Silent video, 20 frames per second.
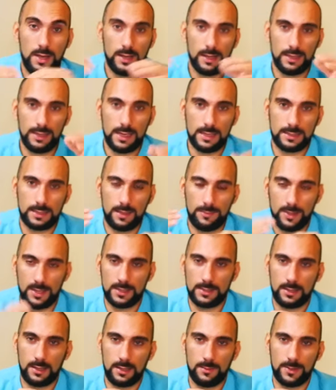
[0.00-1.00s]
Grazie per
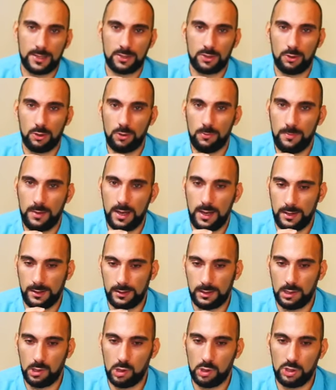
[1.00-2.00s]
essere rimasto con me
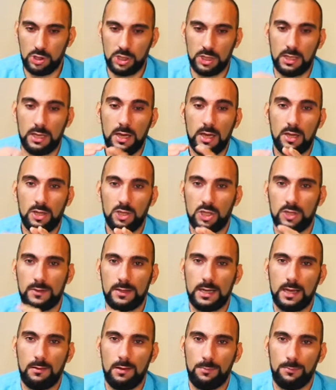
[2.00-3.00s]
anche oggi, ci
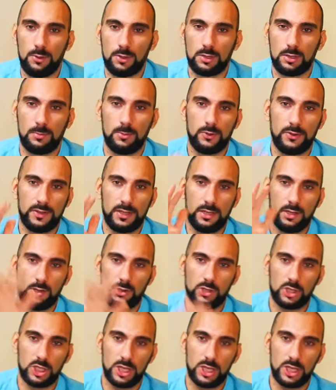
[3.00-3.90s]
vediamo al prossimo video,